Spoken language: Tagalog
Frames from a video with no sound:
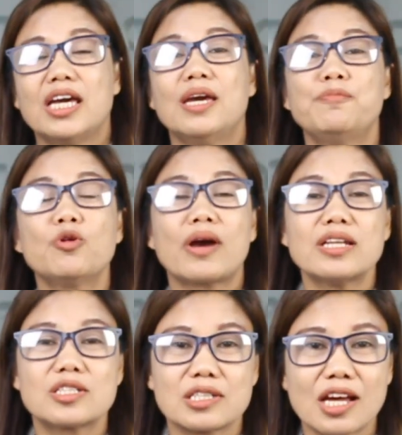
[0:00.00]
If you
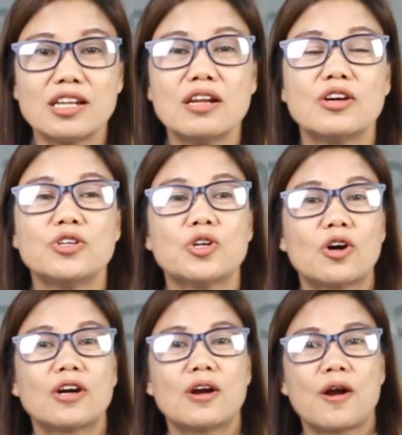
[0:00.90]
can sell
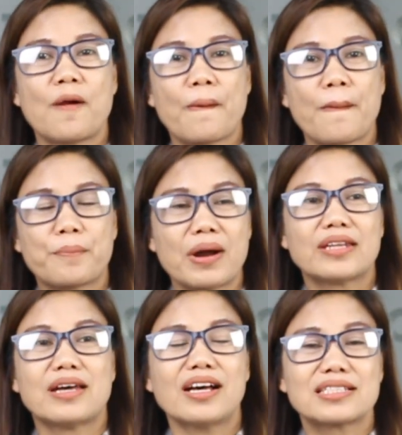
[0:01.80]
your
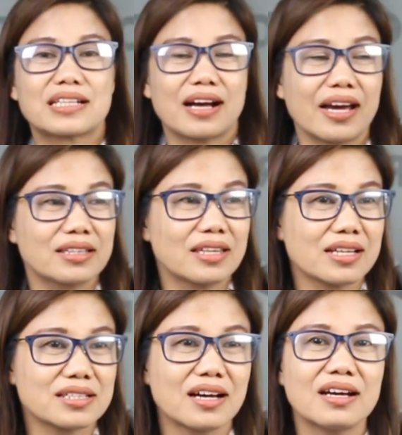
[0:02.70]
products kahit
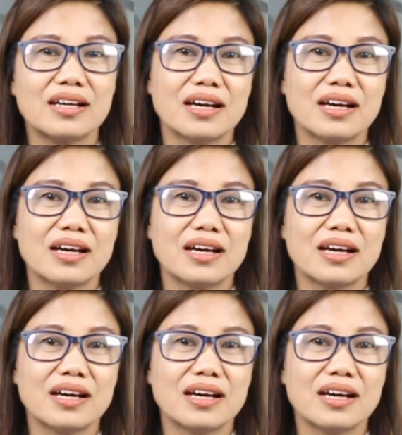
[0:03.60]
nasa